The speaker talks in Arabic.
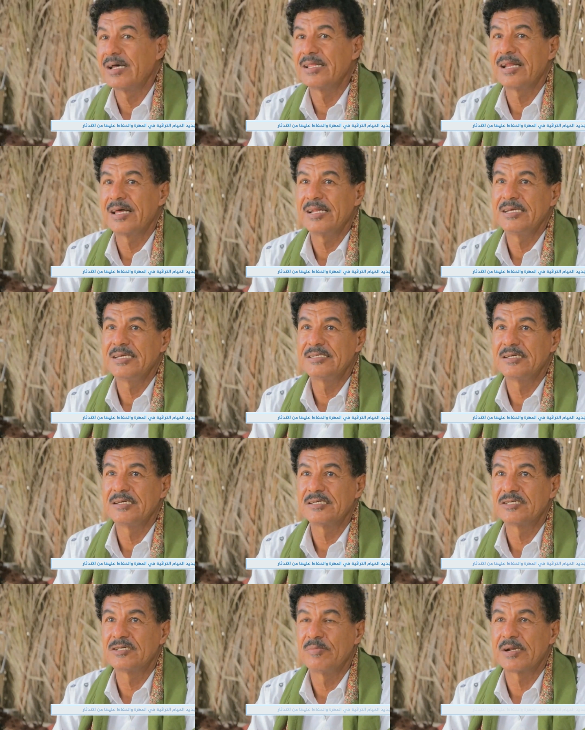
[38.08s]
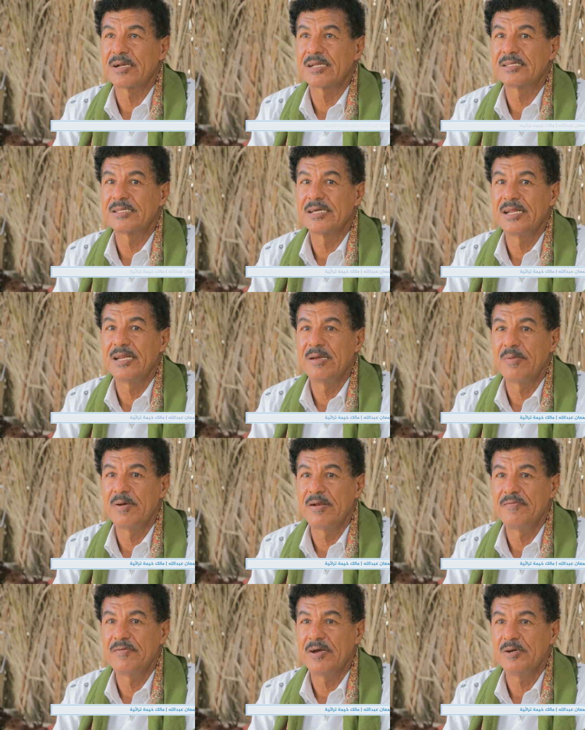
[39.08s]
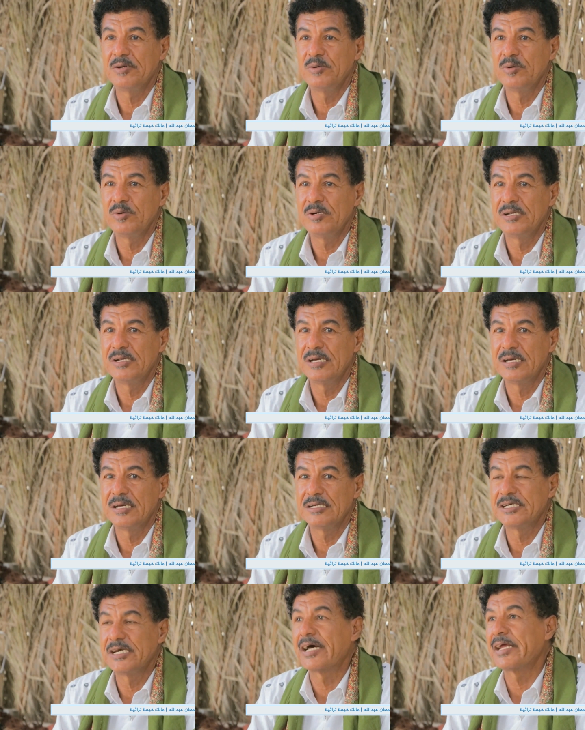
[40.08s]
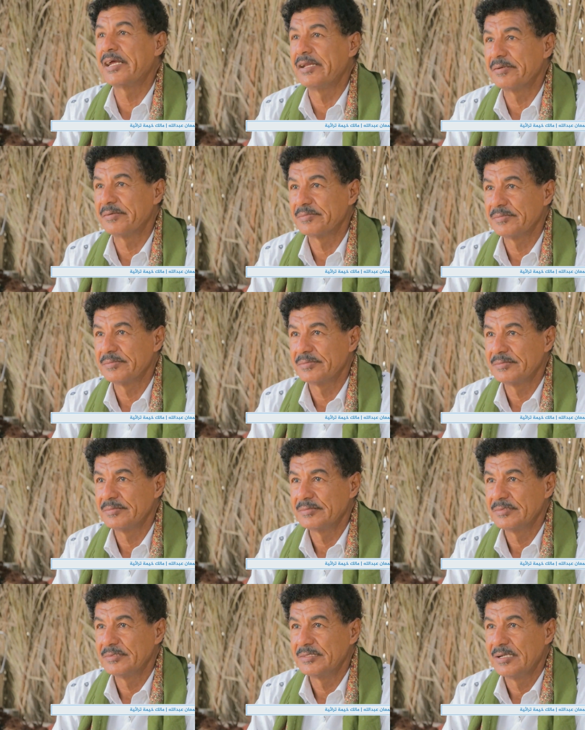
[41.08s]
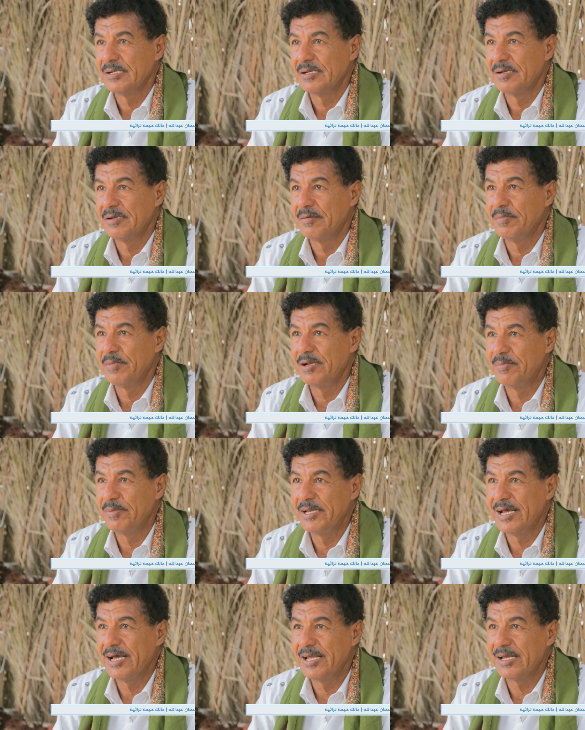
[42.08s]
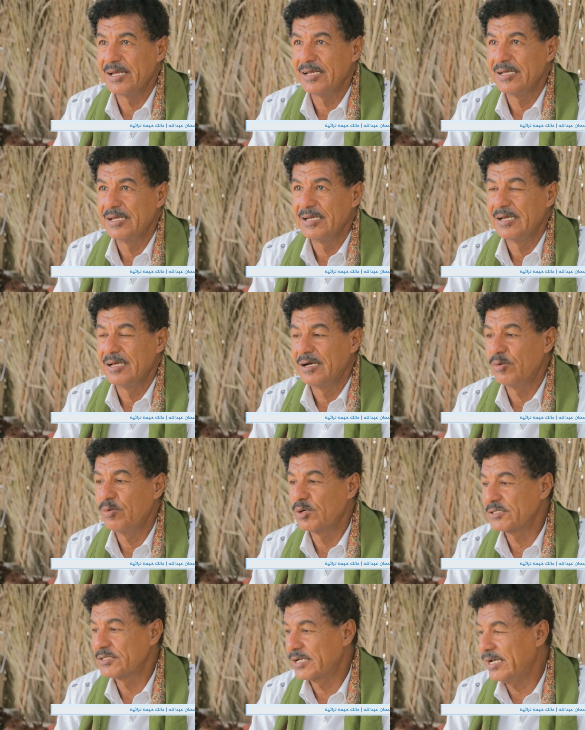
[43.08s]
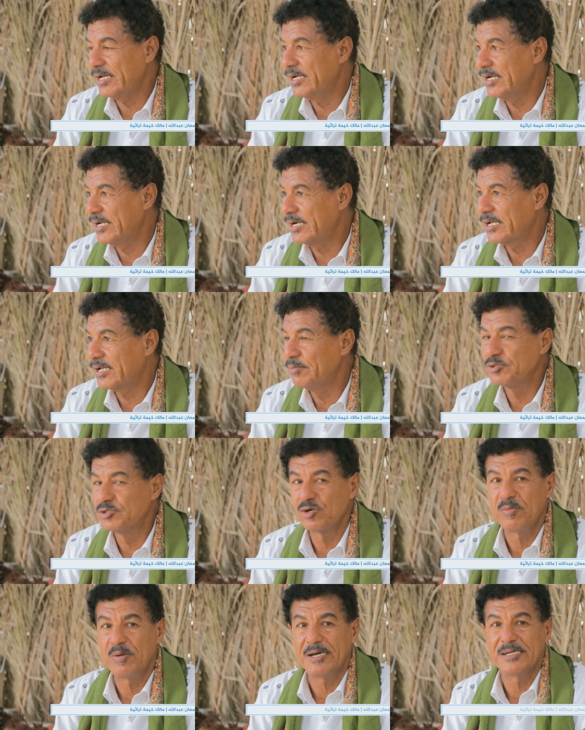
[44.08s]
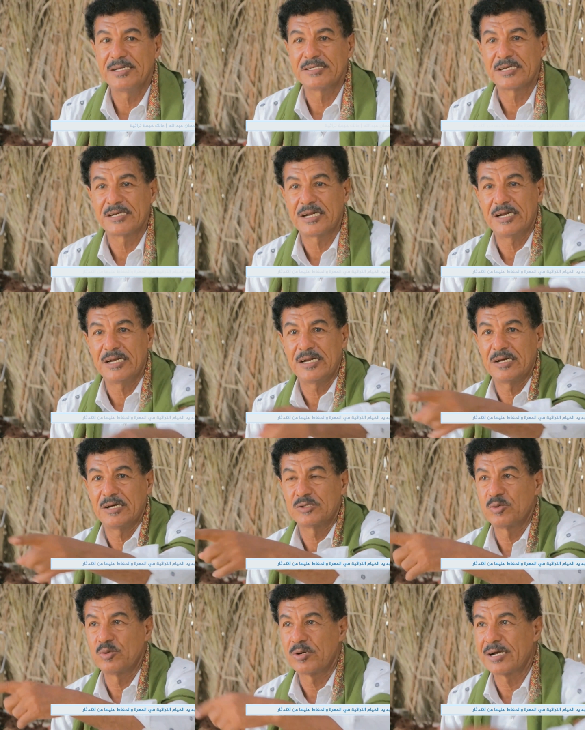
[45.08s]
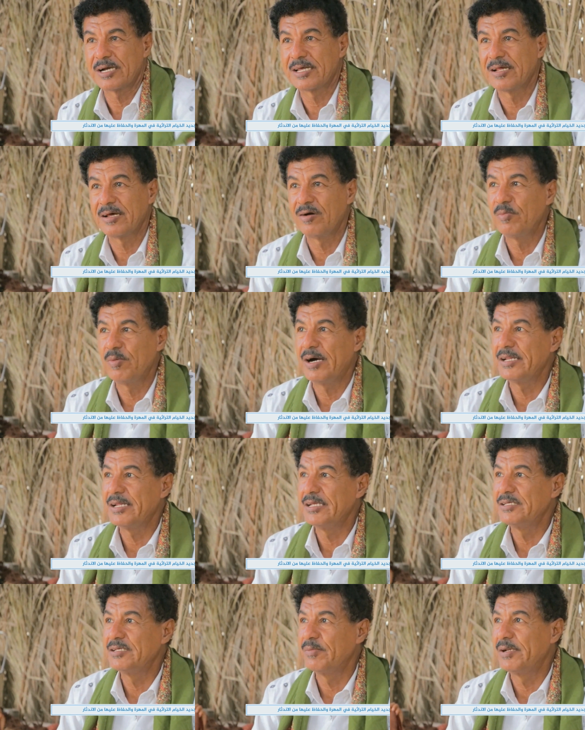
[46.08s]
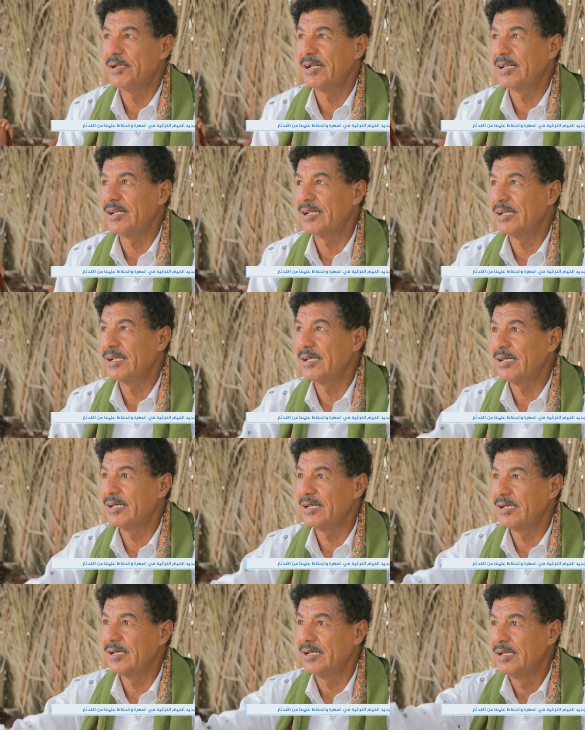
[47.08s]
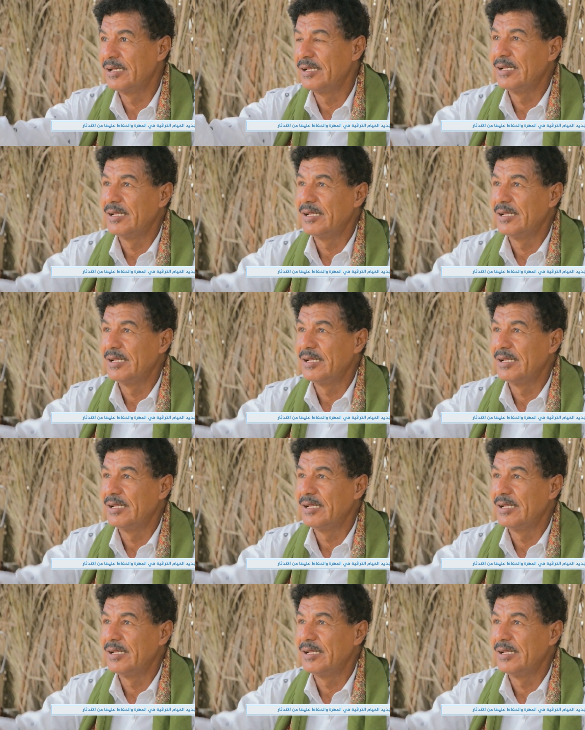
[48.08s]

هذا العريش استمرت تقريبا في حدود شهرين من البداية أول صلحنا لها كبت وبعدين صلحنا لها سور هكذا وبعدين جبنا